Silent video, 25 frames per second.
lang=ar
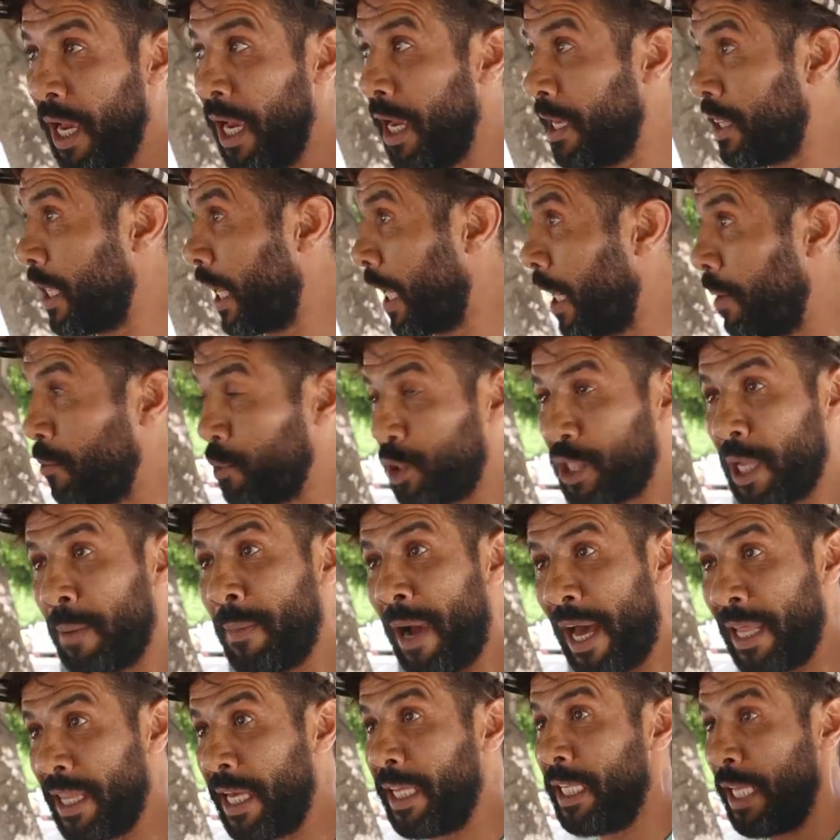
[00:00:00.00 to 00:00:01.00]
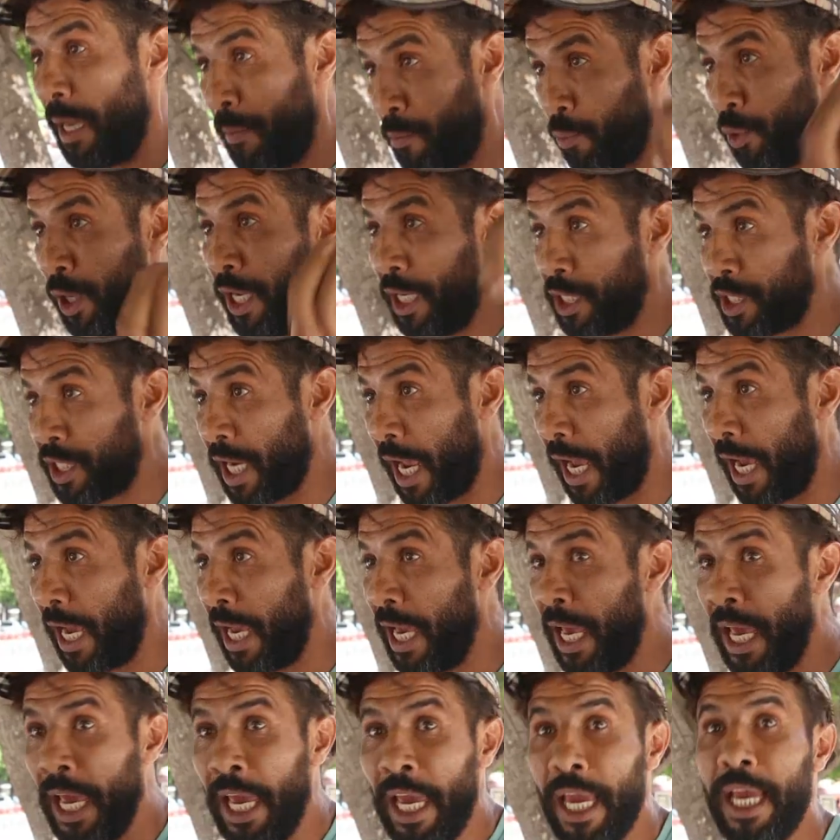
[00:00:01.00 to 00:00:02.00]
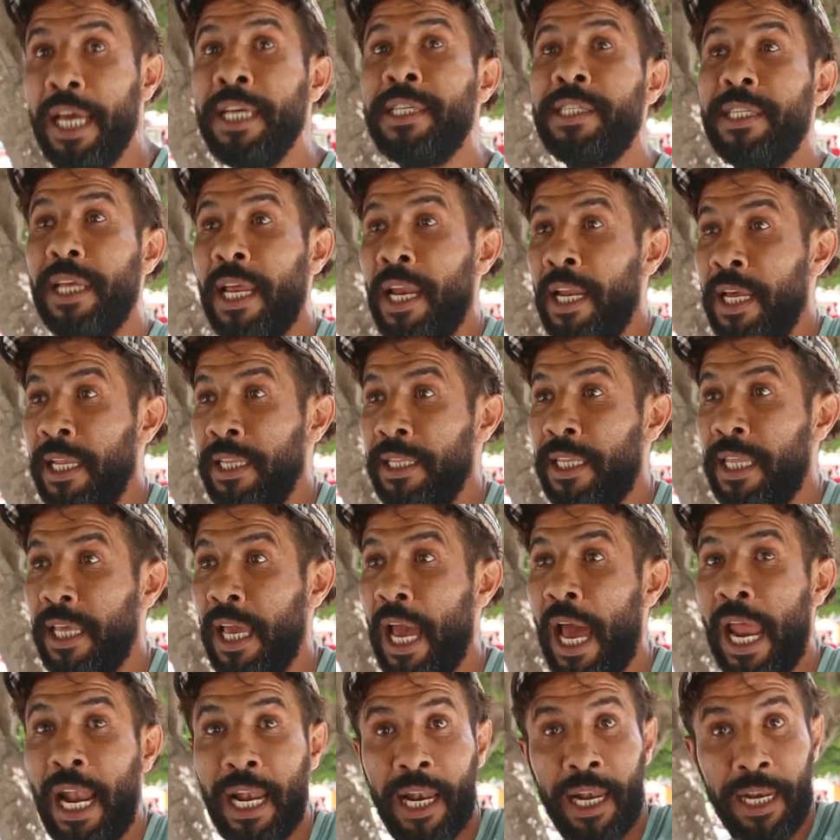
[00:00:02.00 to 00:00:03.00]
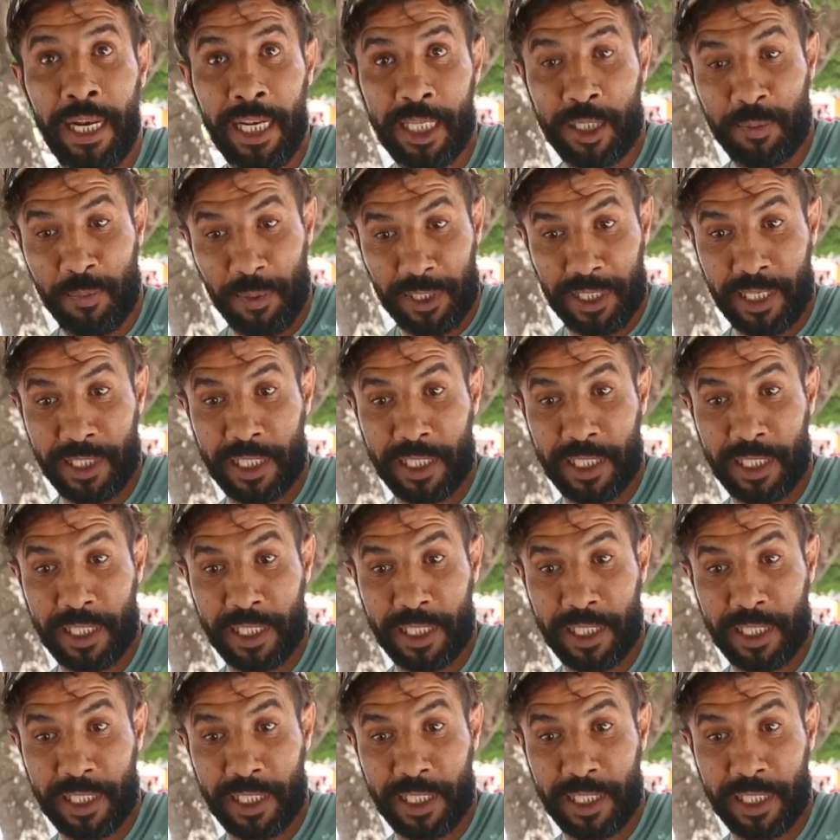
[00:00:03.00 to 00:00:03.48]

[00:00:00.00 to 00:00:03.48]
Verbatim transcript: اذا كان المجتمع هذا تحبه ينجح اسال انت هل نسبه